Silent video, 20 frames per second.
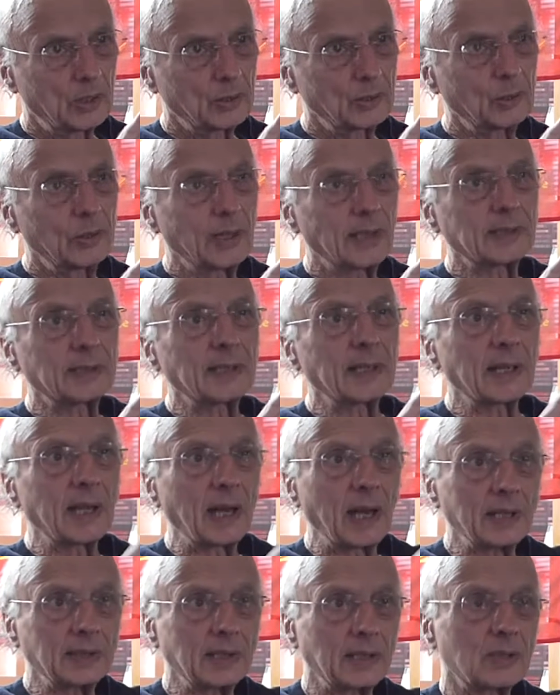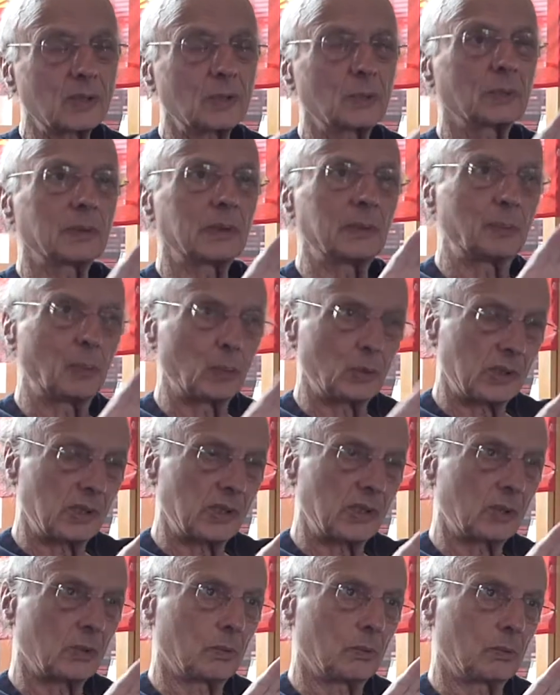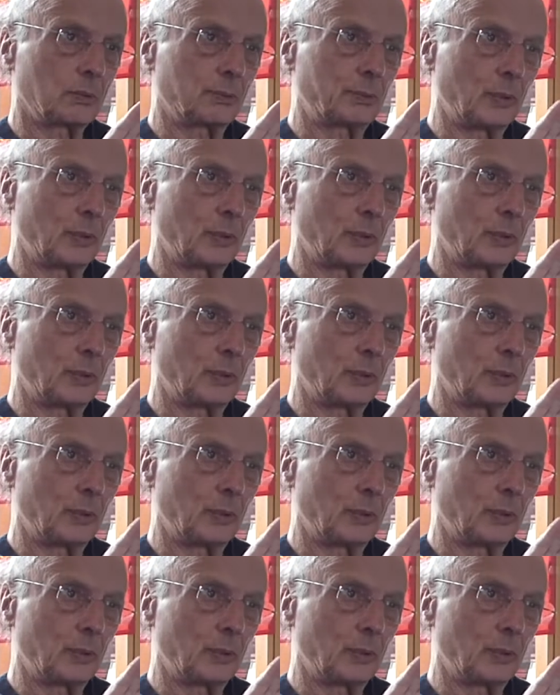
de la dégradation des positions